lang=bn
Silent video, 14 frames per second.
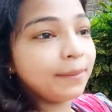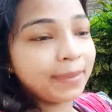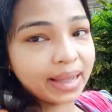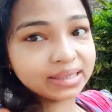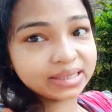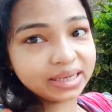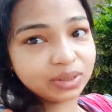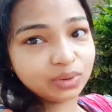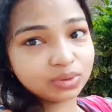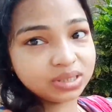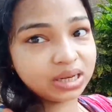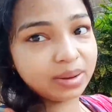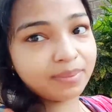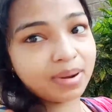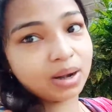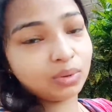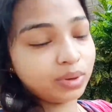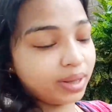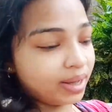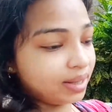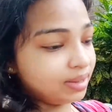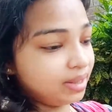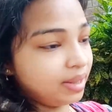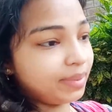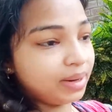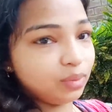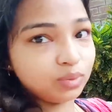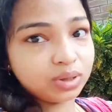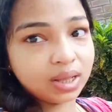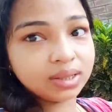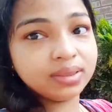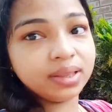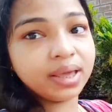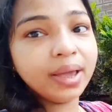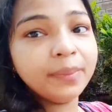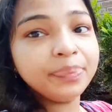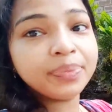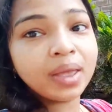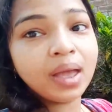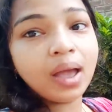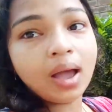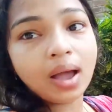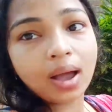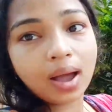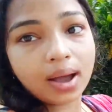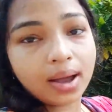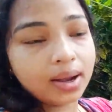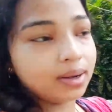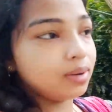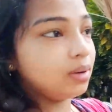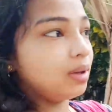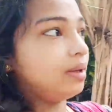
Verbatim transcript: পায়চারি করছিলাম আর এখান দিয়ে মানে উঠান দিয়ে আর